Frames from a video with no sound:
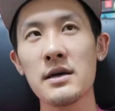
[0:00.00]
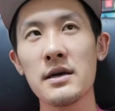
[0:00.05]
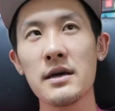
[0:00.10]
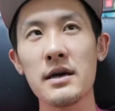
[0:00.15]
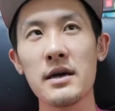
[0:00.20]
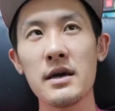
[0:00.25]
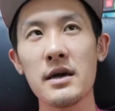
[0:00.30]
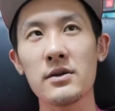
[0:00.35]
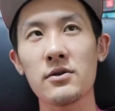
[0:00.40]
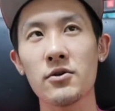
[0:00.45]

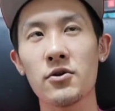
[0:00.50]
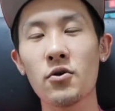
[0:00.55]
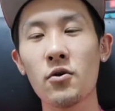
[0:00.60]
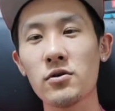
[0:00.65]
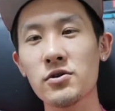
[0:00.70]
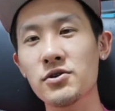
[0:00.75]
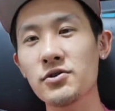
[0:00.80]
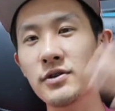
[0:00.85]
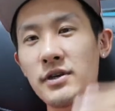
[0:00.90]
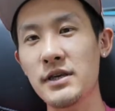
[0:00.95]
標
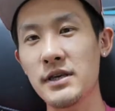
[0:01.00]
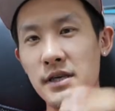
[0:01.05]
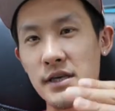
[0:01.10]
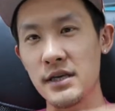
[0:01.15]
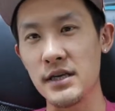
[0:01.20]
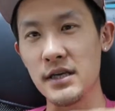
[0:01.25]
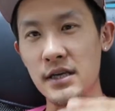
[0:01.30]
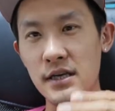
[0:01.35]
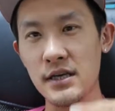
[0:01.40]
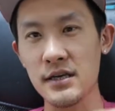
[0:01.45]
準域
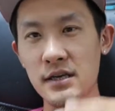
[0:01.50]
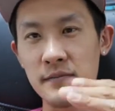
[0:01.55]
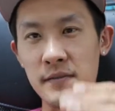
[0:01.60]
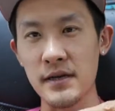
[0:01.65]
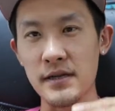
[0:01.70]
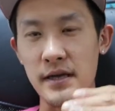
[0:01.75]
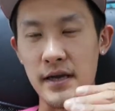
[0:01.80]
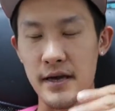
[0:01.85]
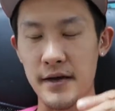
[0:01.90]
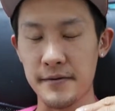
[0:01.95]
ギリギリ
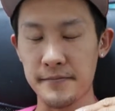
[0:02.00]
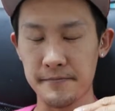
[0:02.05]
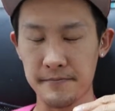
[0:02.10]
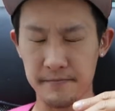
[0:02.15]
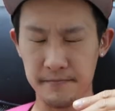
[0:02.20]
まで、